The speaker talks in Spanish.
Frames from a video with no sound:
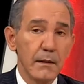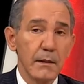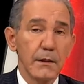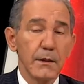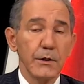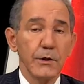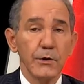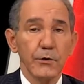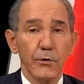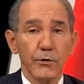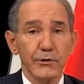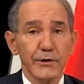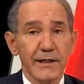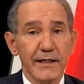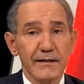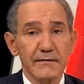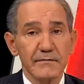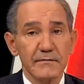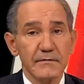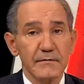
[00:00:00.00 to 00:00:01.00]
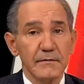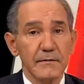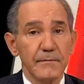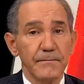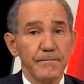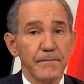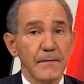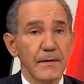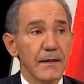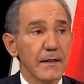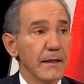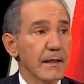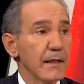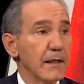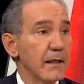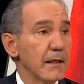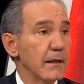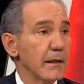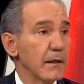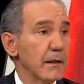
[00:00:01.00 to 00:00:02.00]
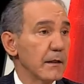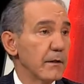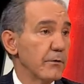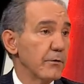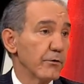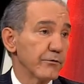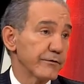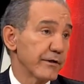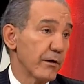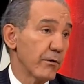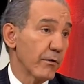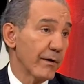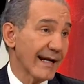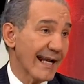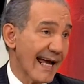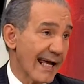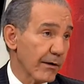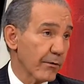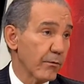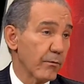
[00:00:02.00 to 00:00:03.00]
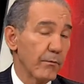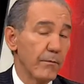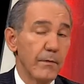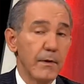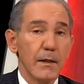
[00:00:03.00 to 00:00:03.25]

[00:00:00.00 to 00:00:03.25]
y otras que no se lograron,